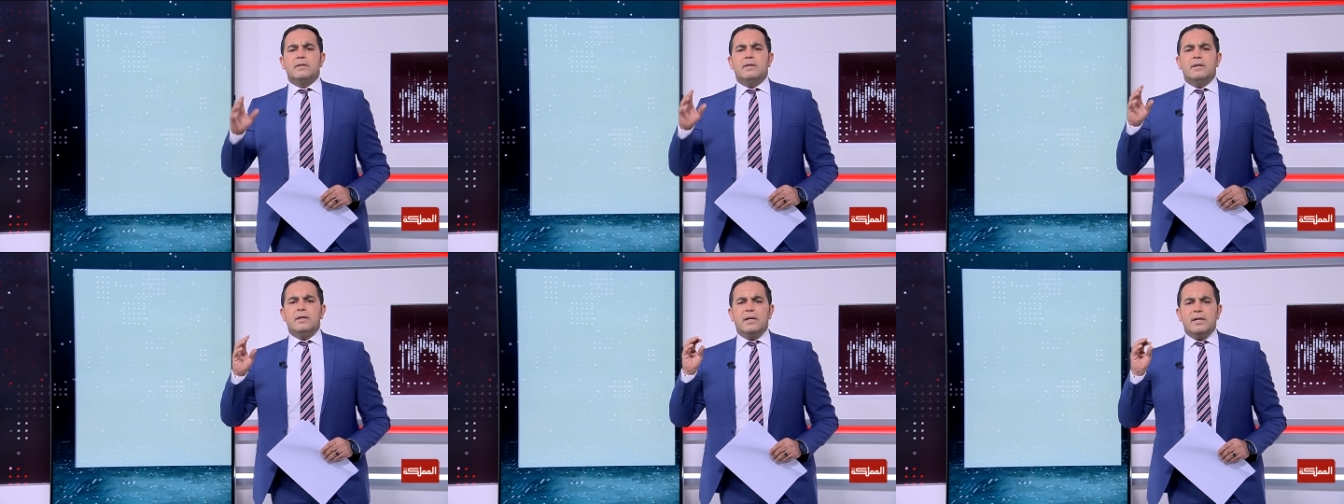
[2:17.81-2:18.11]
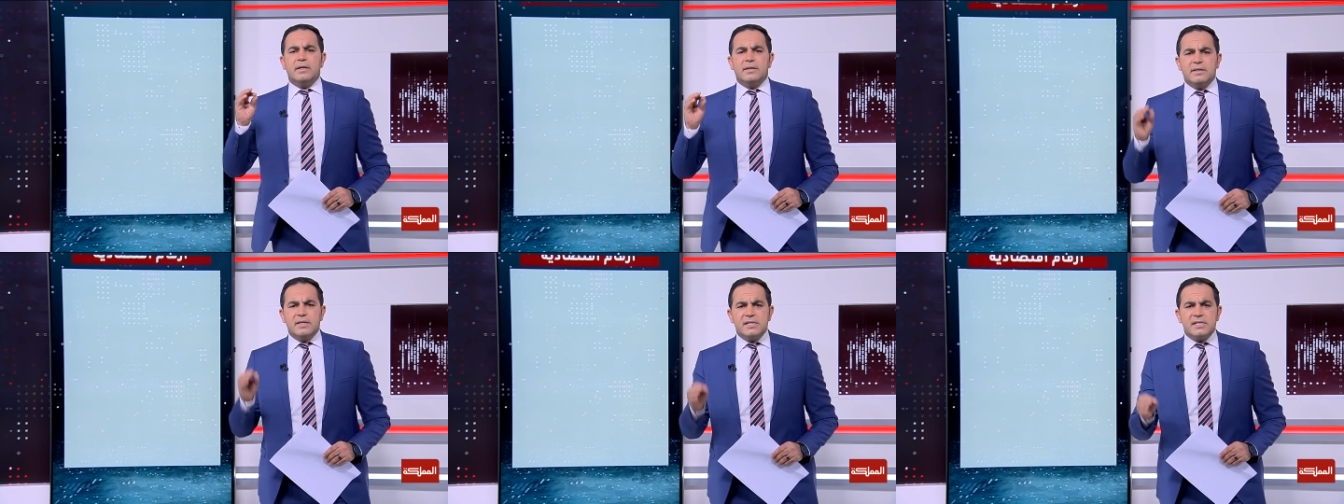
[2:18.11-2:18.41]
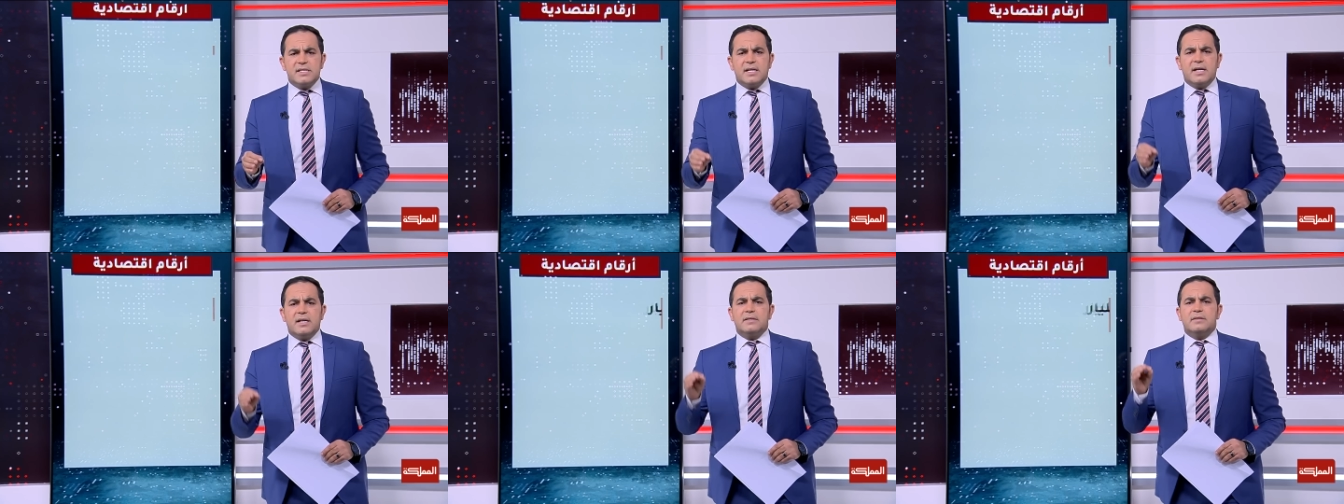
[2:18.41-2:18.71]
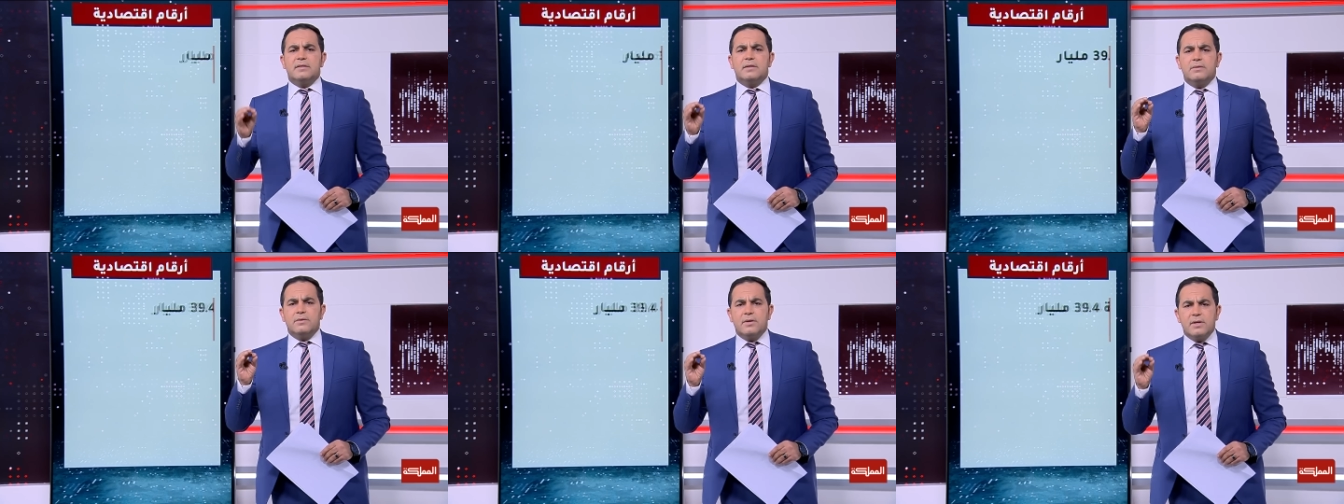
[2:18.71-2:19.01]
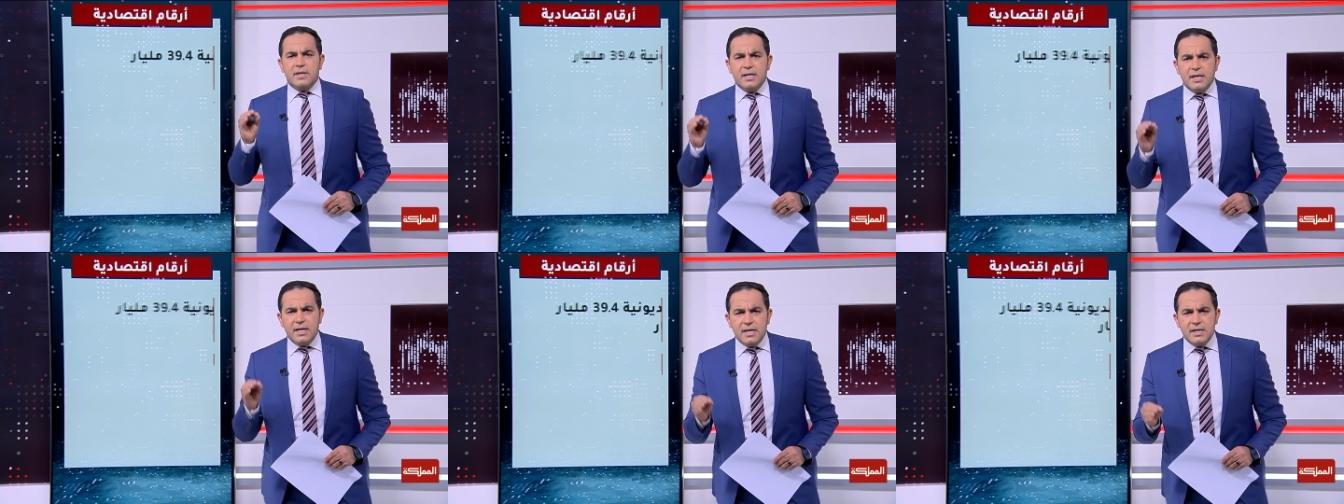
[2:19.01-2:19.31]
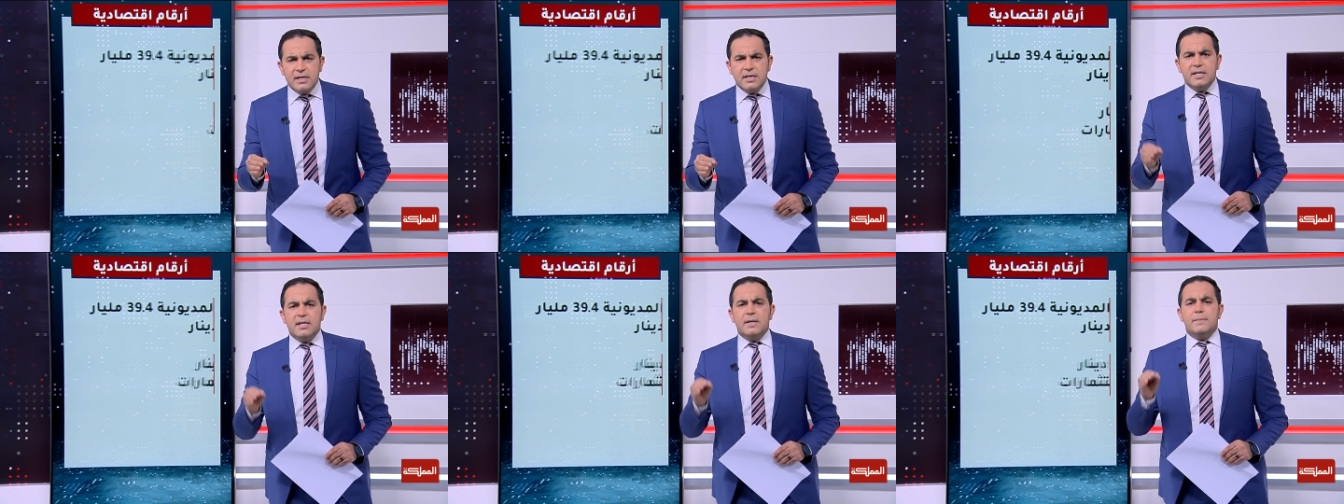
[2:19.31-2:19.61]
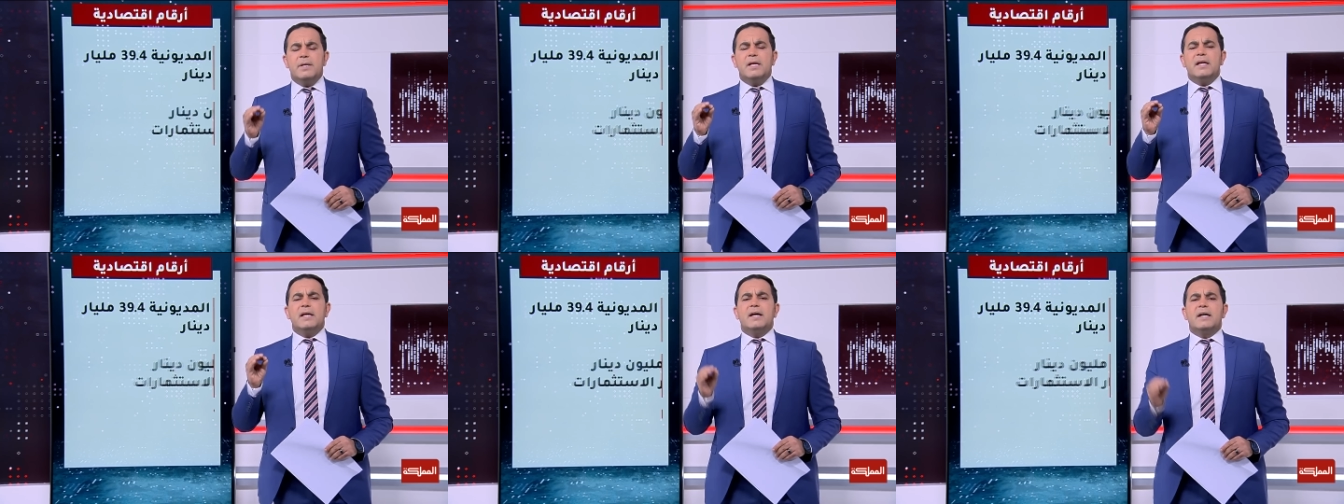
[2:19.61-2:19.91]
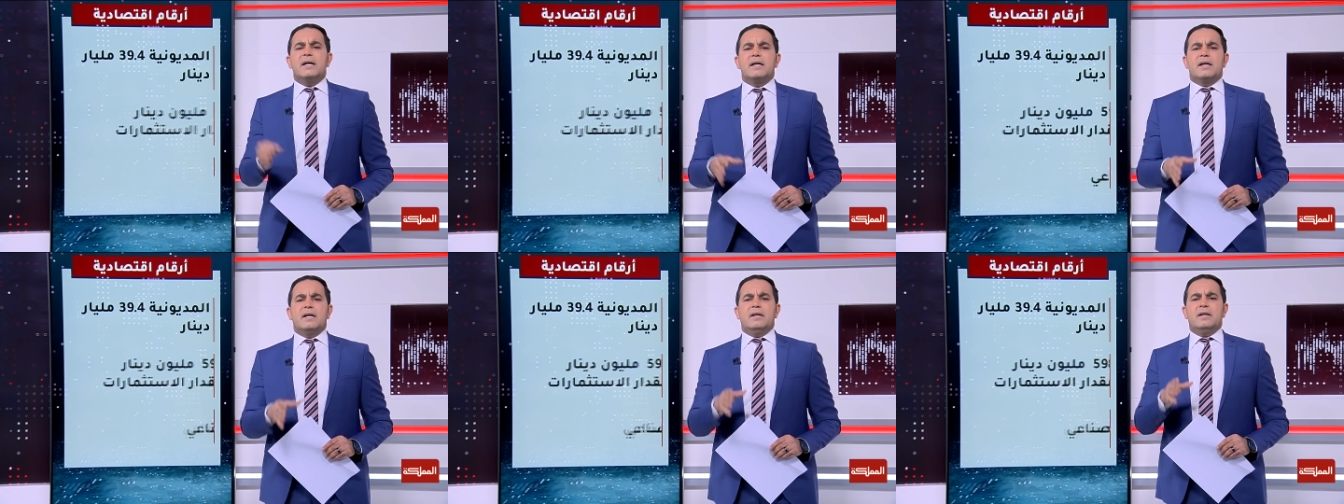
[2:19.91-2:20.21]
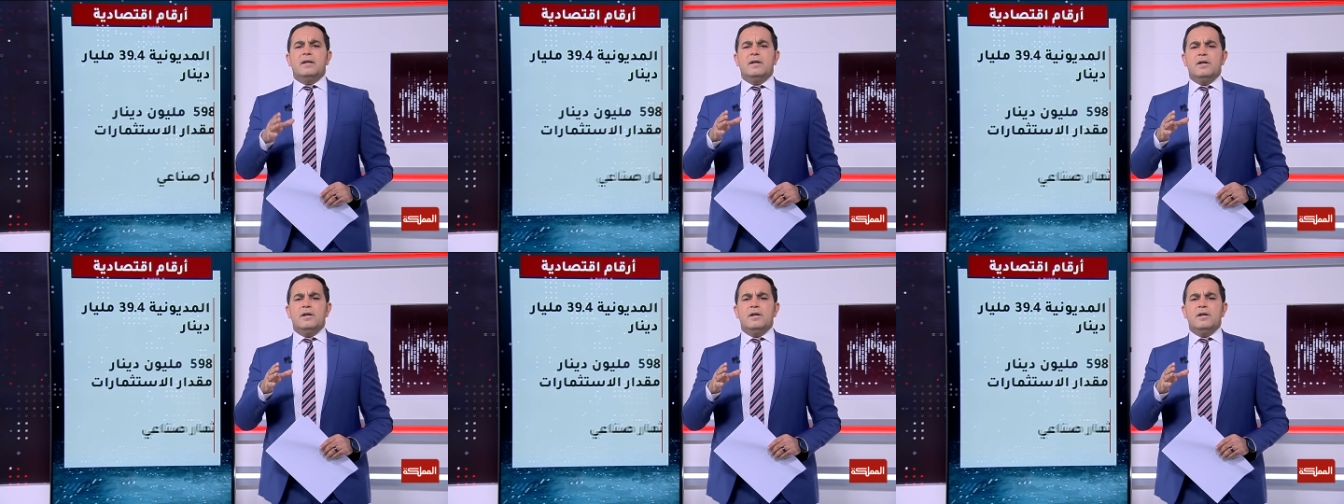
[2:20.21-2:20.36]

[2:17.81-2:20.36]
إلى 39 مليارا